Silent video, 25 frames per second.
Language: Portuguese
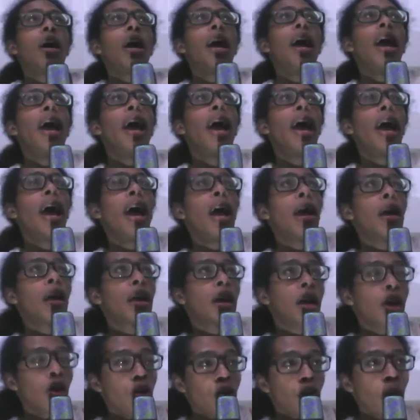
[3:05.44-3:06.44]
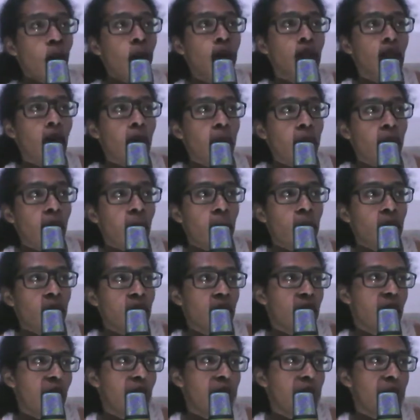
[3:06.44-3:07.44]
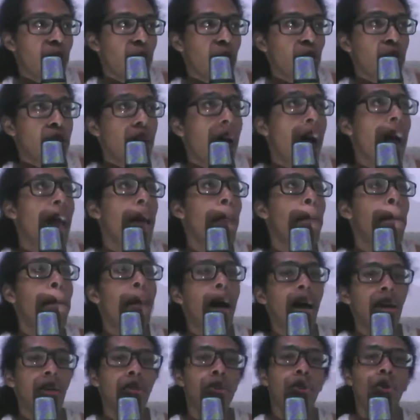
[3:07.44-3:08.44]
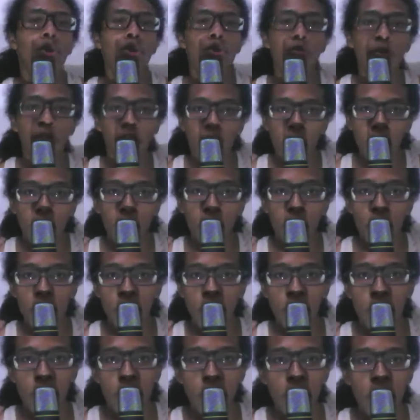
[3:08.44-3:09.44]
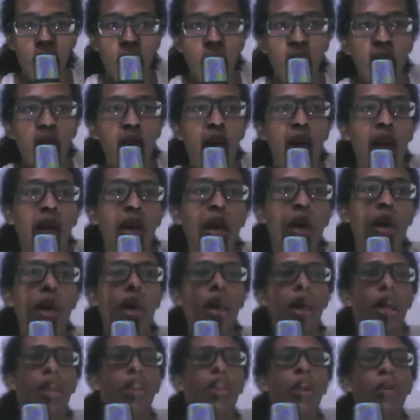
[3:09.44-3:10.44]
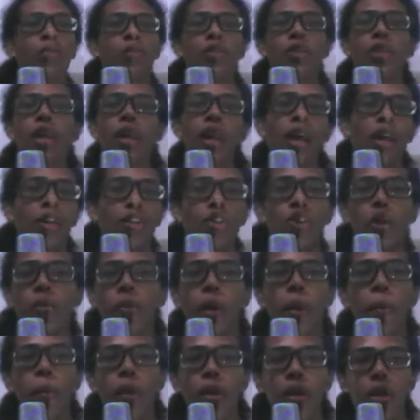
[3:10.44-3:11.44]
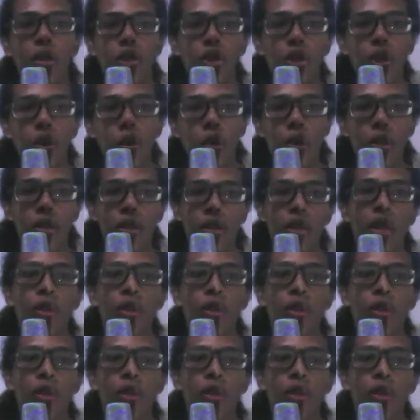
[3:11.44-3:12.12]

é, que o nome da minha banda que eu vou montar é Pastos Verdes. E não será só uma banda de coisas